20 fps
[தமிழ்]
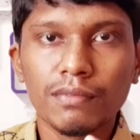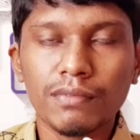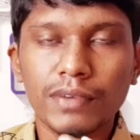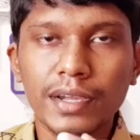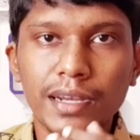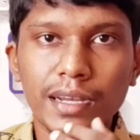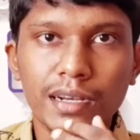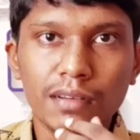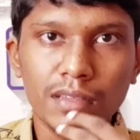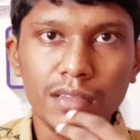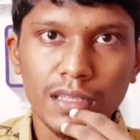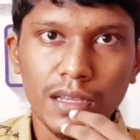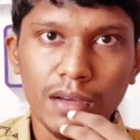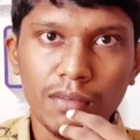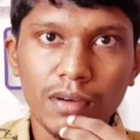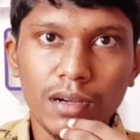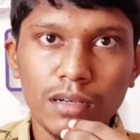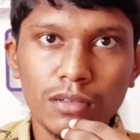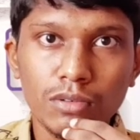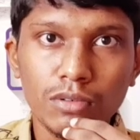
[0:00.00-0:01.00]
வீடன் வந்து
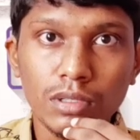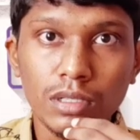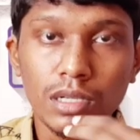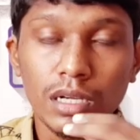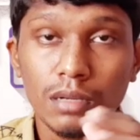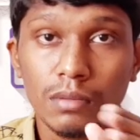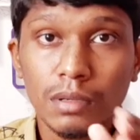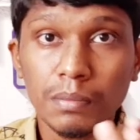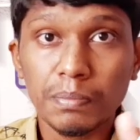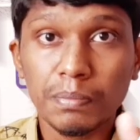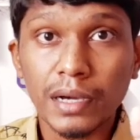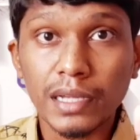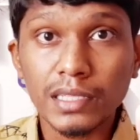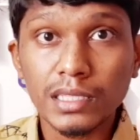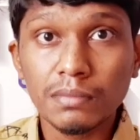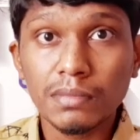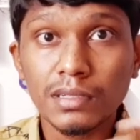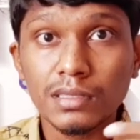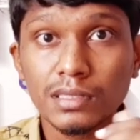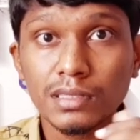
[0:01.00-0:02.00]
அவார்டு கொடுக்கலாம் நம்ம
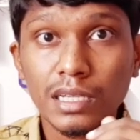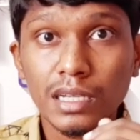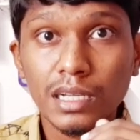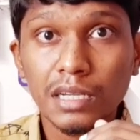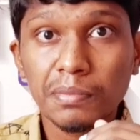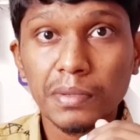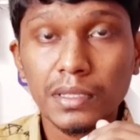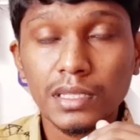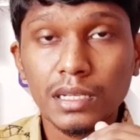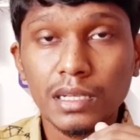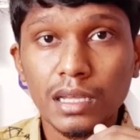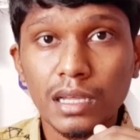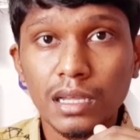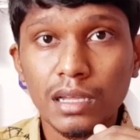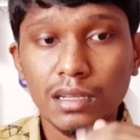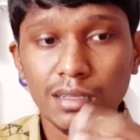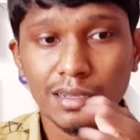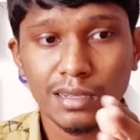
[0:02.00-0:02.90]
பார்த்திபன் சாரே பார்த்தீங்கன்னா